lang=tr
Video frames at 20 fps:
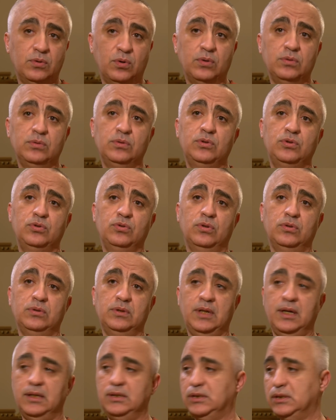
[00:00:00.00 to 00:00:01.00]

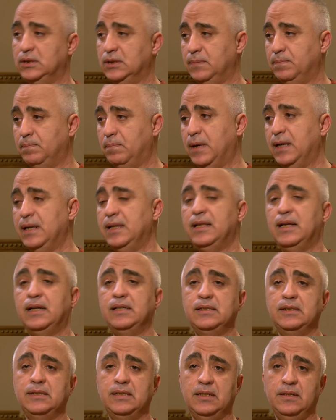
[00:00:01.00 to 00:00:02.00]
kondisyonlar, işte bale
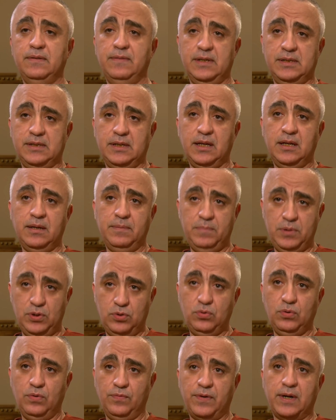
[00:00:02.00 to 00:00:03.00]
dersleri vesaire bir
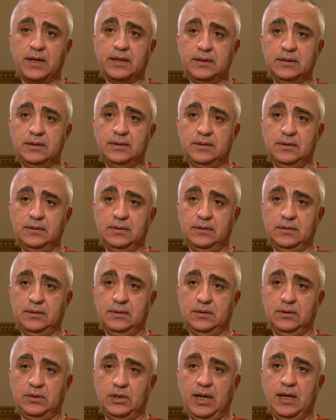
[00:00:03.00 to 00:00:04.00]
sürü farklı
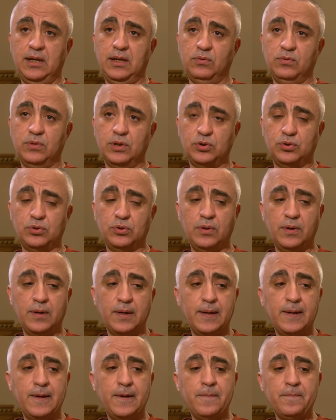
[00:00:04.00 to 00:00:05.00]
şeyle uğraşıyor.
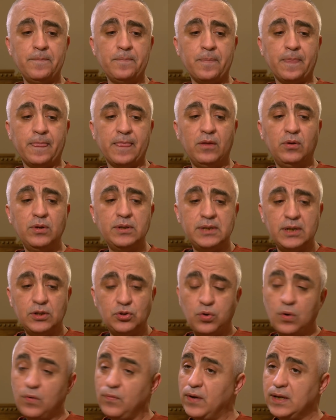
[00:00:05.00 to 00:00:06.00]
Dolayısıyla
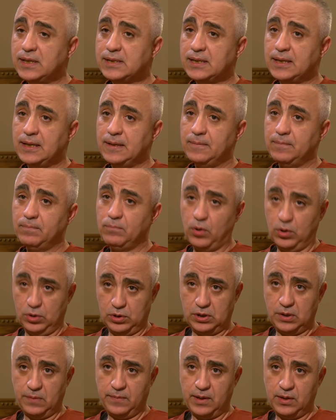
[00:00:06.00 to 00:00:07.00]
çok fazla boş
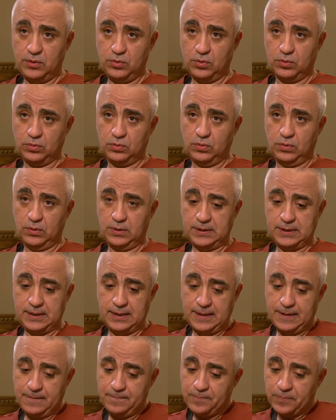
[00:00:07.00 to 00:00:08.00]
zaman yok.
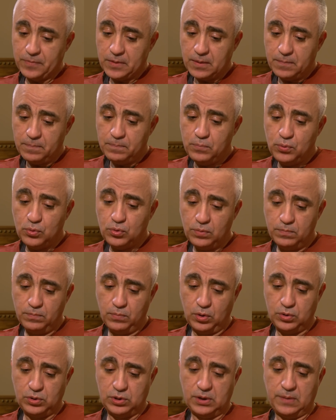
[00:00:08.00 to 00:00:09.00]
Dolayısıyla bütün
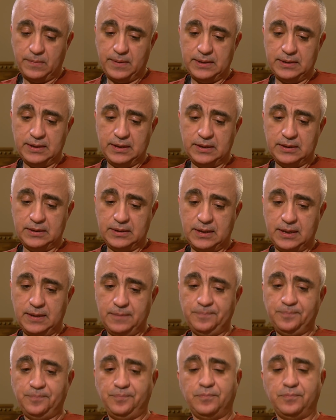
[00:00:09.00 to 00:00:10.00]
boş zamanlarında